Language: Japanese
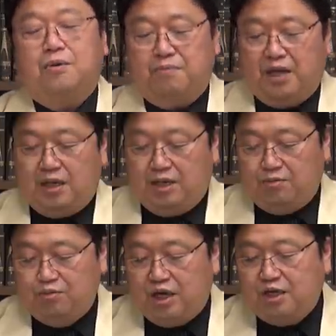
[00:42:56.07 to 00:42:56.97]
ま、あの、
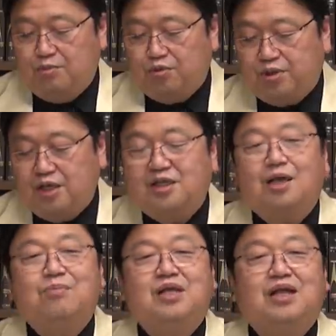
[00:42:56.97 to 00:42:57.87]
村に持って行って、
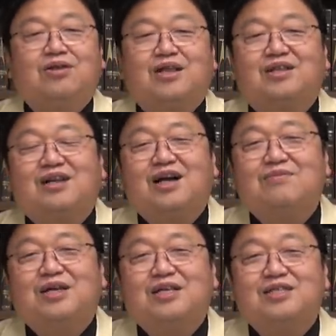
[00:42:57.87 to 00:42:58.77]
みんなの温かい
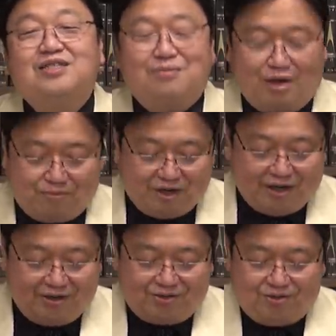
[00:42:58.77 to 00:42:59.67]
眼差しで守ら
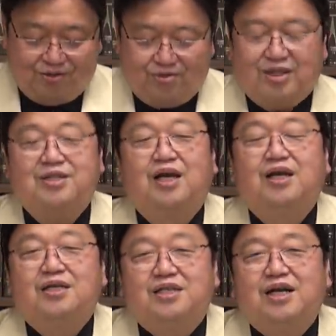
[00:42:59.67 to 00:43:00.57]
れるというような
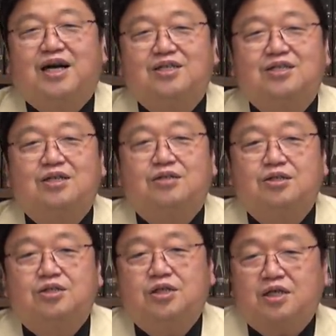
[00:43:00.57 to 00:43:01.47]
生活っていうのは、
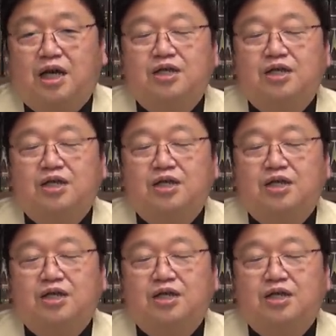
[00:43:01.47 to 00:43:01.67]
実は大